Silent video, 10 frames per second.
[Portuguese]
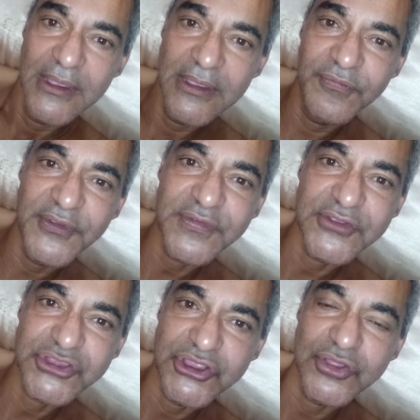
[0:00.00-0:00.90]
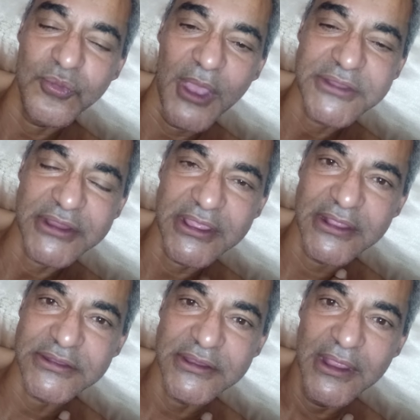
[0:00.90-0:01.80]
E fica sentido, Baixa
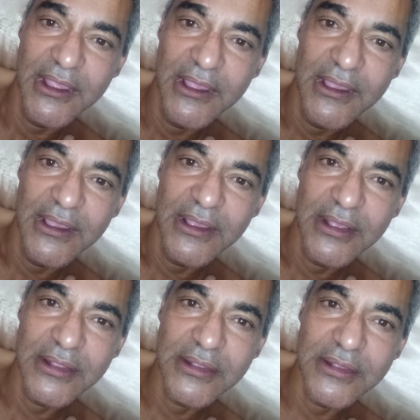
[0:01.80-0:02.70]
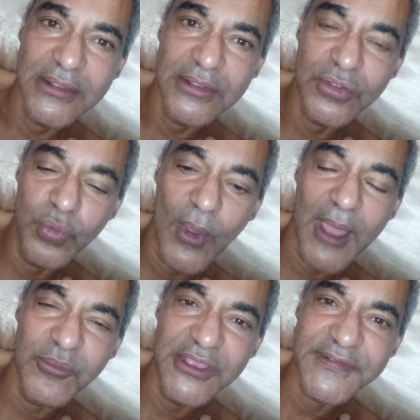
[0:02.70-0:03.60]
Quente, do
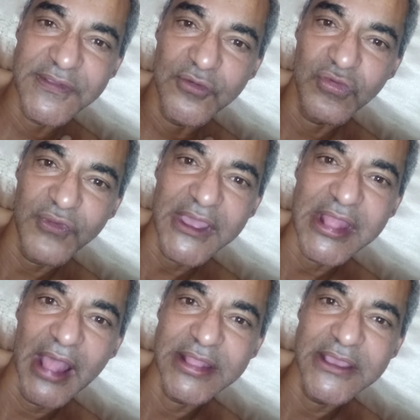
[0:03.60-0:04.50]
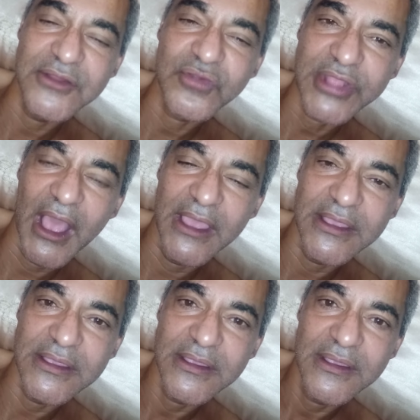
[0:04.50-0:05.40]
amigo seus verdadeiro não tá
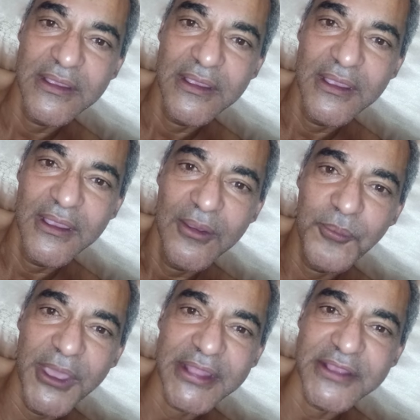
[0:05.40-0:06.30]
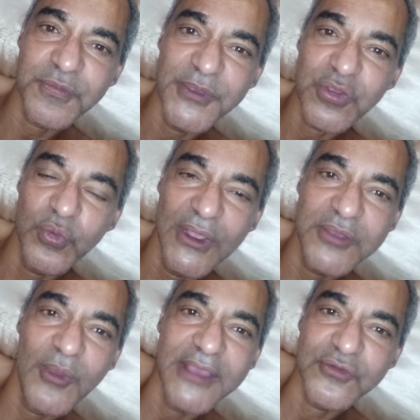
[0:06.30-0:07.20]
aí perto é das pessoas
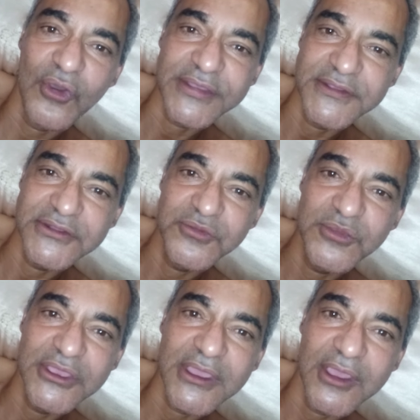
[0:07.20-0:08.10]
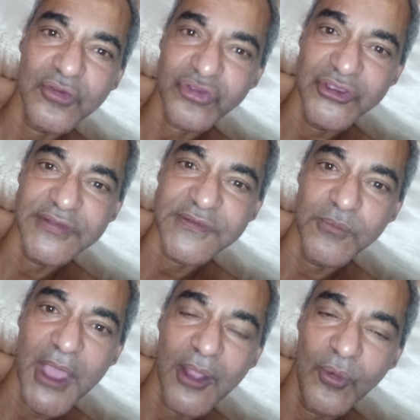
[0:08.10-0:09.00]
que mais gostam de mim, que é o Cis, que
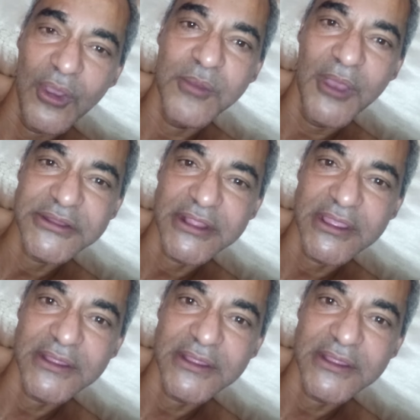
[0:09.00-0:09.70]
me acolhe, macho.